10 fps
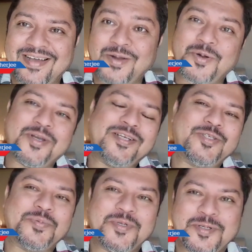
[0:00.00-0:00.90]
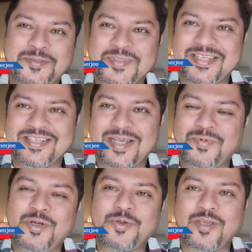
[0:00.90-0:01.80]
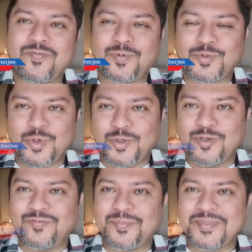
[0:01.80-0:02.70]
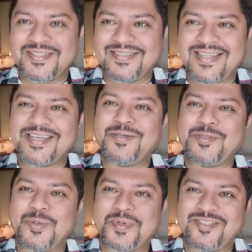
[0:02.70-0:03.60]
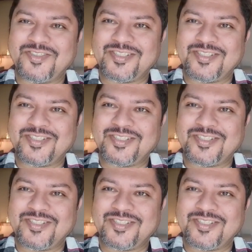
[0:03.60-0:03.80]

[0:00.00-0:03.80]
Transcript: আরও অনেক ছবি করো আই এম রিলি লুকিং ফর টু অল ইউর ফ্রেন্ডস থ্যাংক ইউ সো মাচ